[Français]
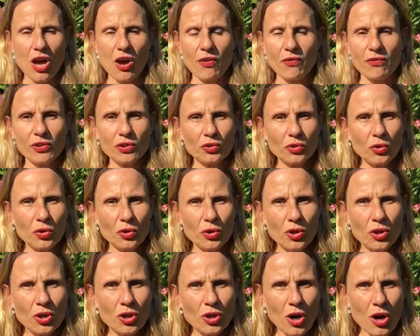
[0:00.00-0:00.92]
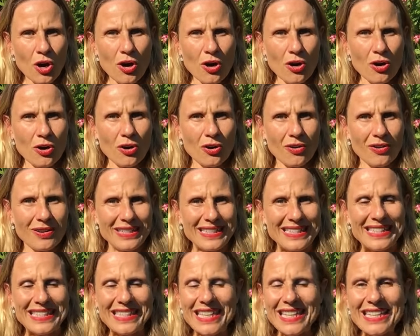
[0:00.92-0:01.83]
Votre corps
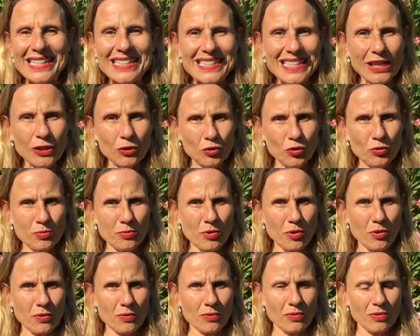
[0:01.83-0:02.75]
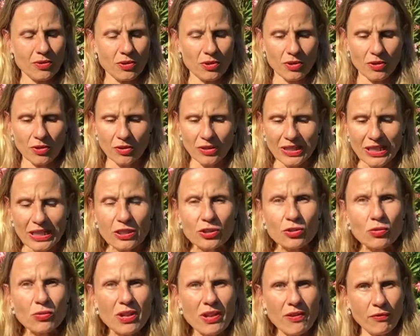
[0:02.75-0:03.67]
sait exactement quels
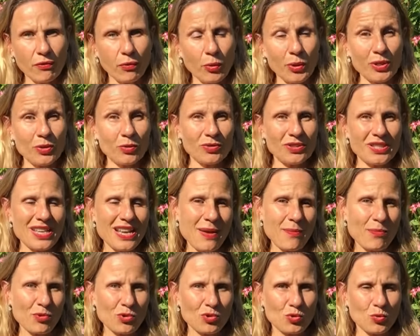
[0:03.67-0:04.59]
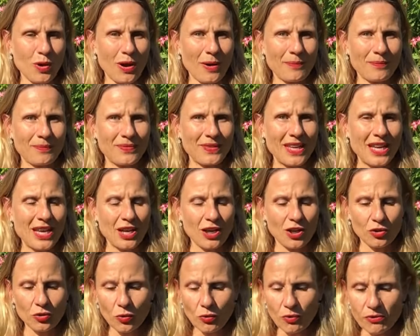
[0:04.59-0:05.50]
sont les fruits dont il a besoin.
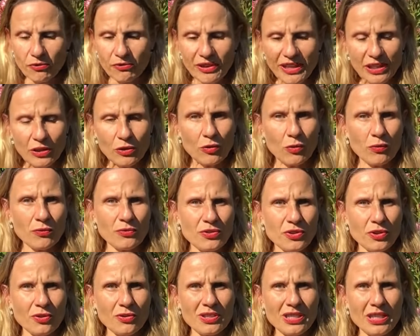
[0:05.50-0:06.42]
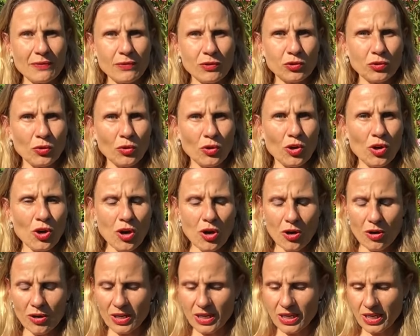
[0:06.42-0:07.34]
Donc faites confiance à votre
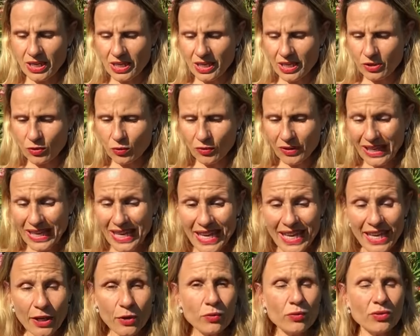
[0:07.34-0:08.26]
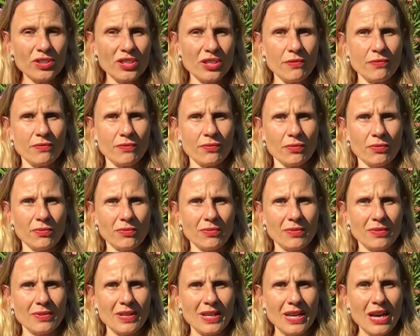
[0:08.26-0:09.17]
corps et donc écoutez-vous.
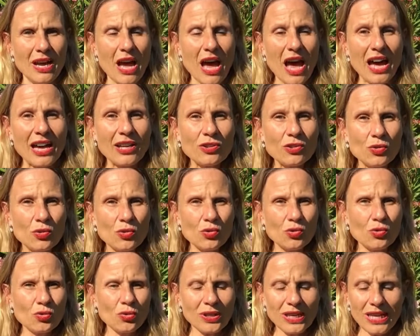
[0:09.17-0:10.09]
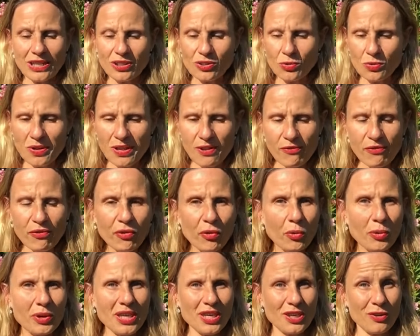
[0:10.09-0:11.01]
À ce jour, quels sont les
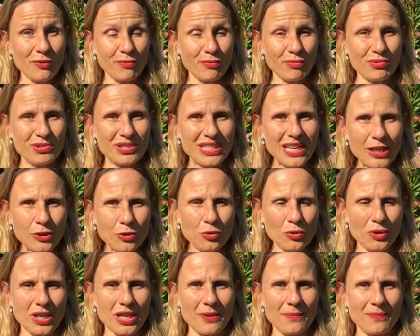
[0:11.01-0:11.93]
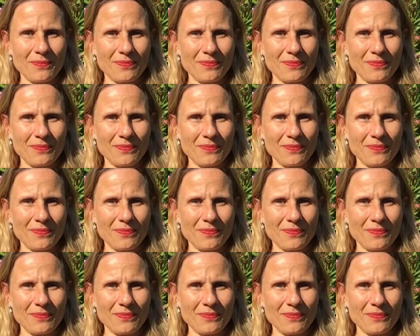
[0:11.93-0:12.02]
fruits que vous adorez